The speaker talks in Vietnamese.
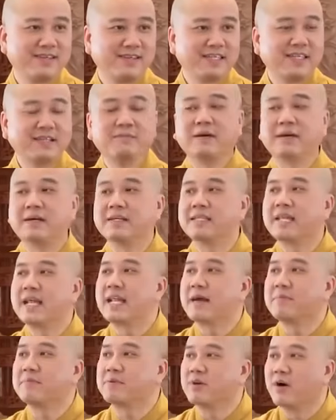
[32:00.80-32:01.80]
nhưng mà người ta
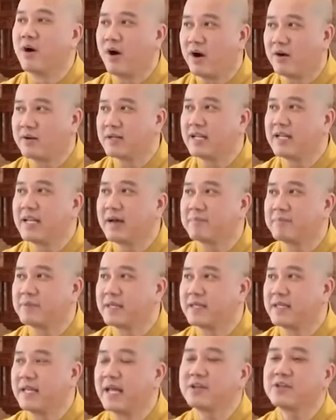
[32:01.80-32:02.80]
làm gọn để làm
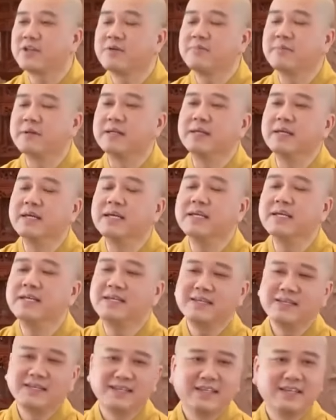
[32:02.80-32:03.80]
gì để cho mình
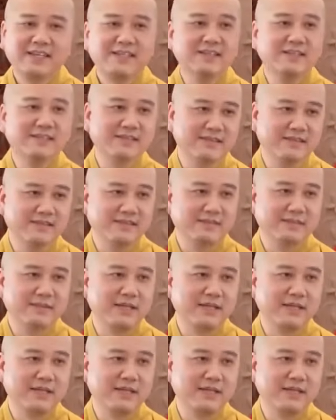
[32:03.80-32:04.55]
đi đường